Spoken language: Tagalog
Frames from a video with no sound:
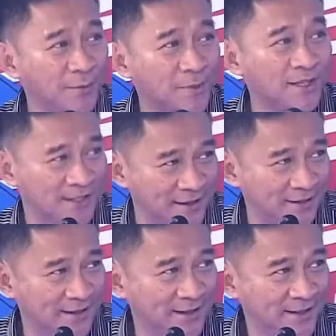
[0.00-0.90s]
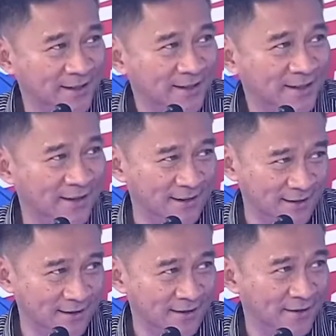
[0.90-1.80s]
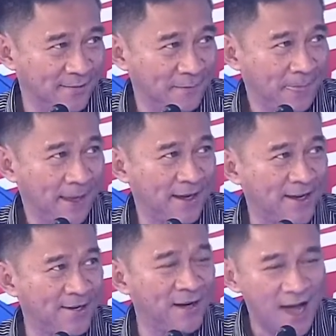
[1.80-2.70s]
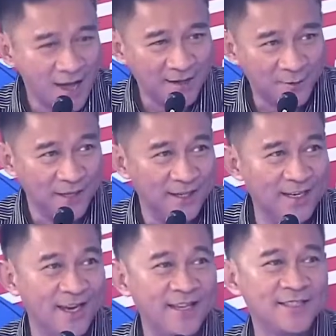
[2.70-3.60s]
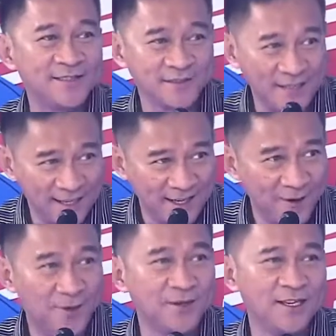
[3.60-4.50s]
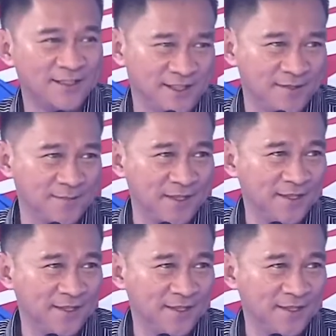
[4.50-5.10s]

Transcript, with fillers: Yes, yung principal. Ah, oo, oo, oo, oo. Kaya yung act actual niya is really only 6%.